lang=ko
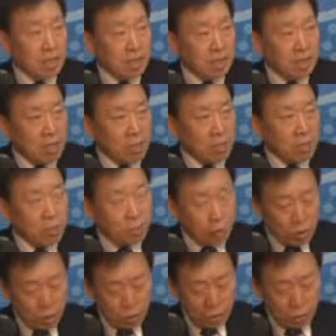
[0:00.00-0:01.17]
사람
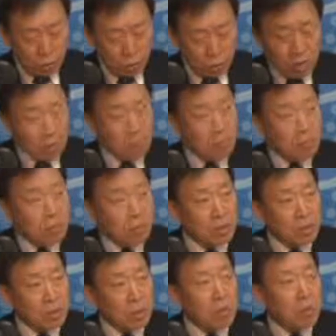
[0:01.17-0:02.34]
도시에 살고 있는
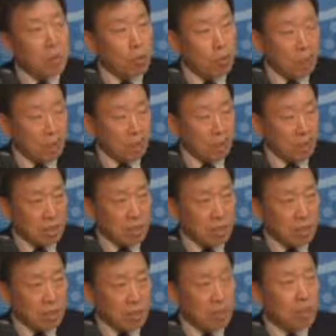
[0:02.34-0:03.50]
사람들의
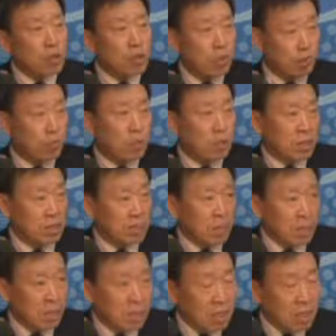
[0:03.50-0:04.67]
행복이 지수가 높아질
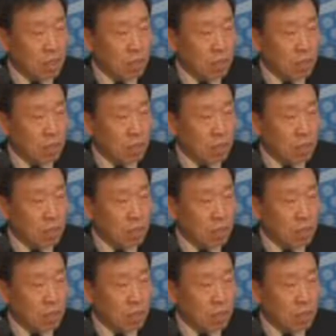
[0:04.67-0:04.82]
때